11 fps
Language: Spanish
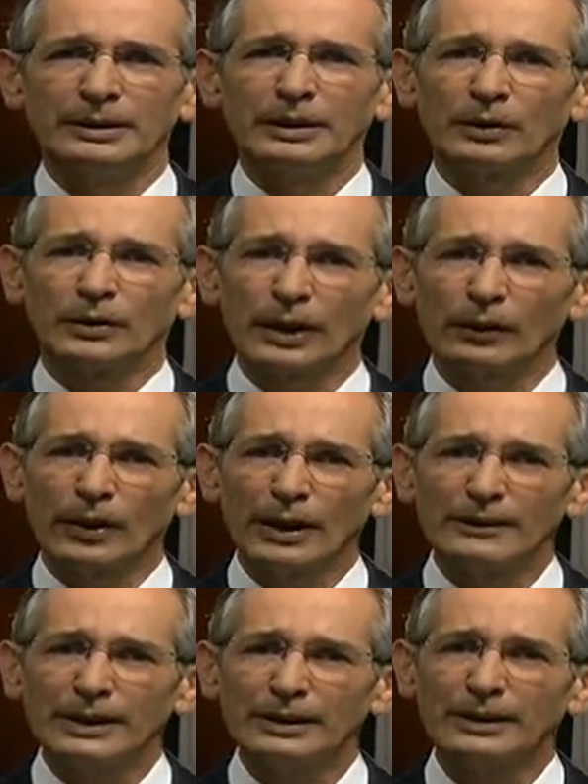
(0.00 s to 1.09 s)
y nos
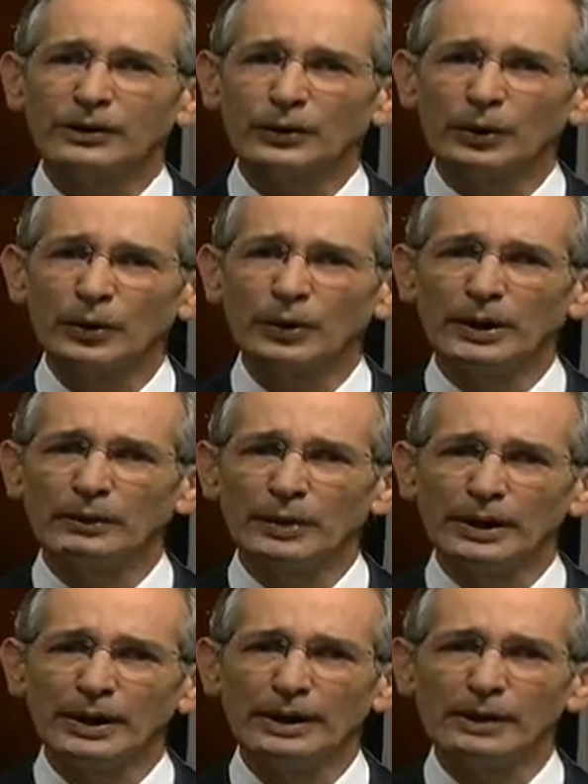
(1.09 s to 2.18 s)
recordaba que solo en
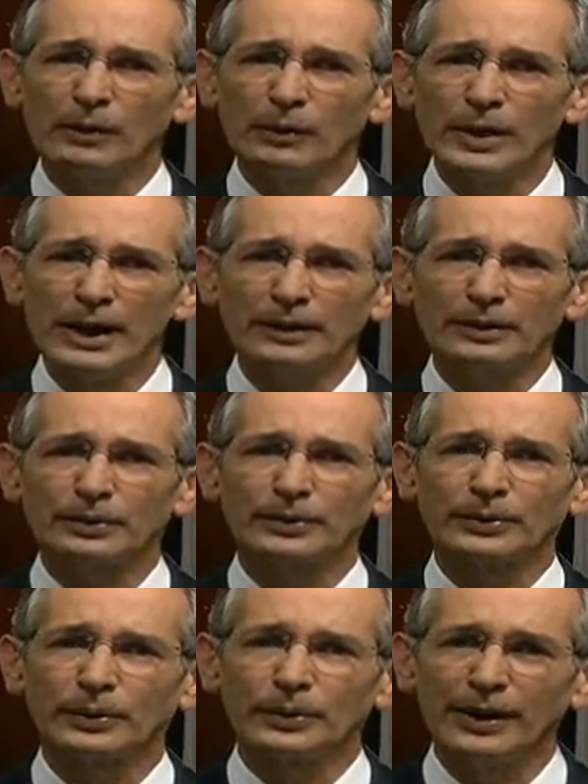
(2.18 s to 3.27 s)
unidad gobiernos,
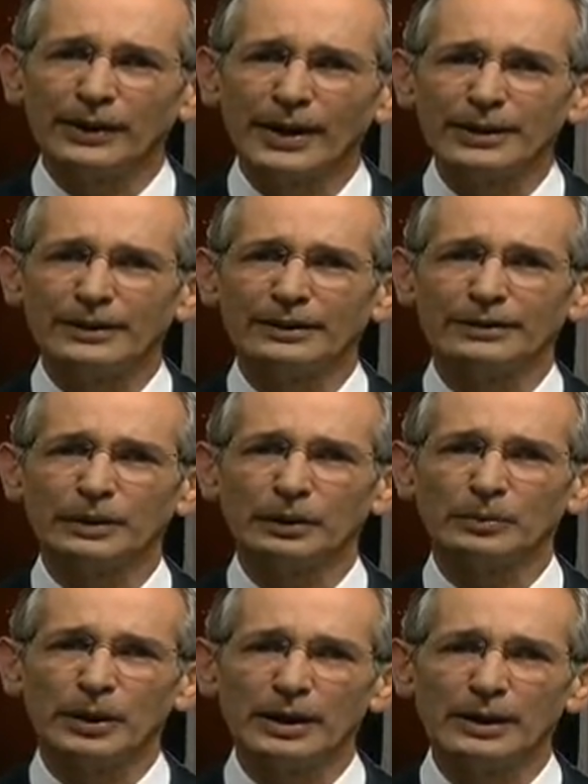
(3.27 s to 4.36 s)
sociedades y
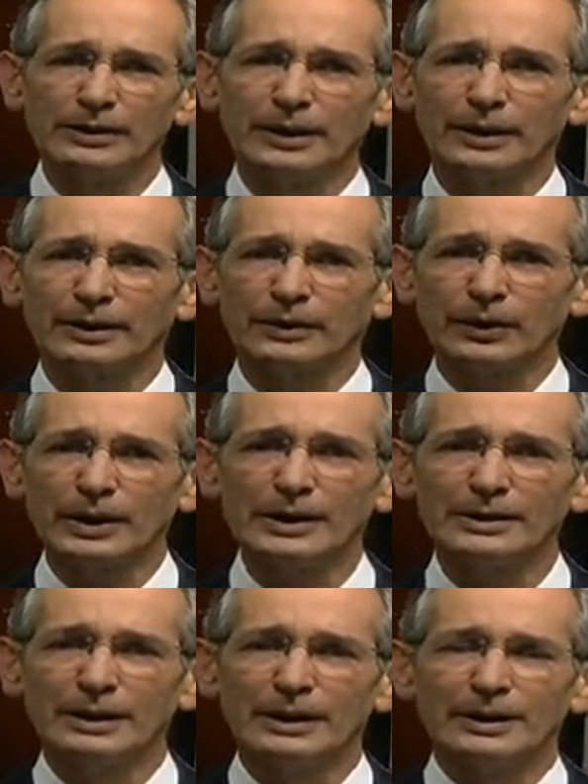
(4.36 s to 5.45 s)
comunidad
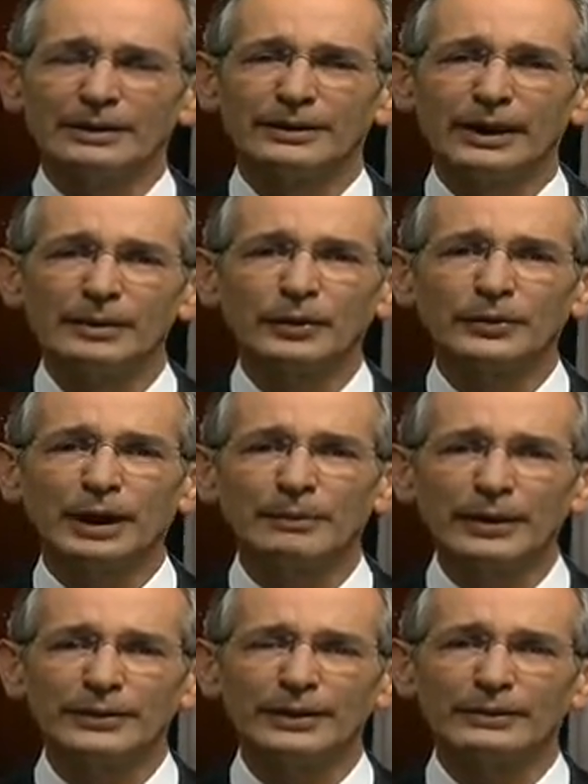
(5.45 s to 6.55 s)
internacional seremos
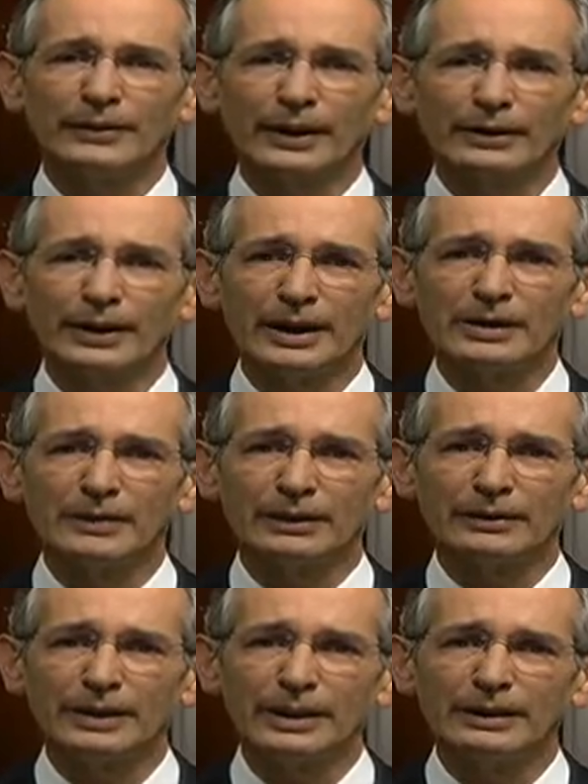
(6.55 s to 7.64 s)
capaces de enfrentar y
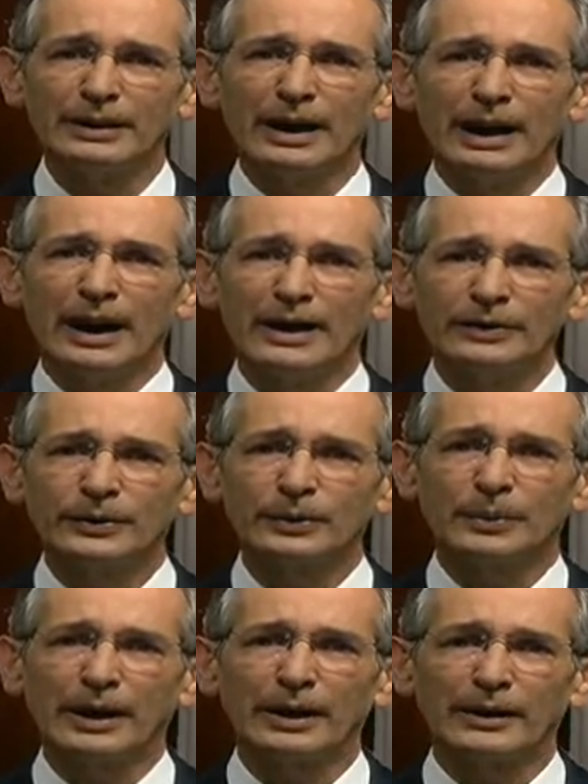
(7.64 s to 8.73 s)
vencer a
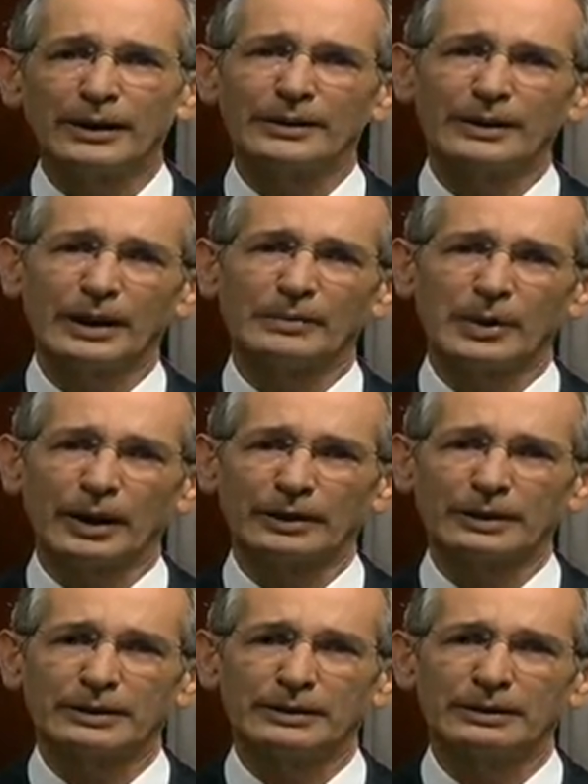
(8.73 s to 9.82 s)
estos mercaderes de la
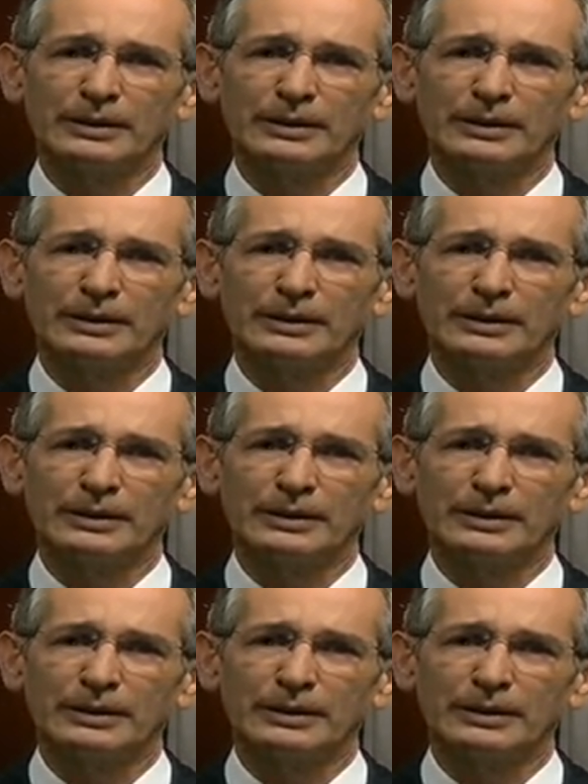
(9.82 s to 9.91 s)
muerte.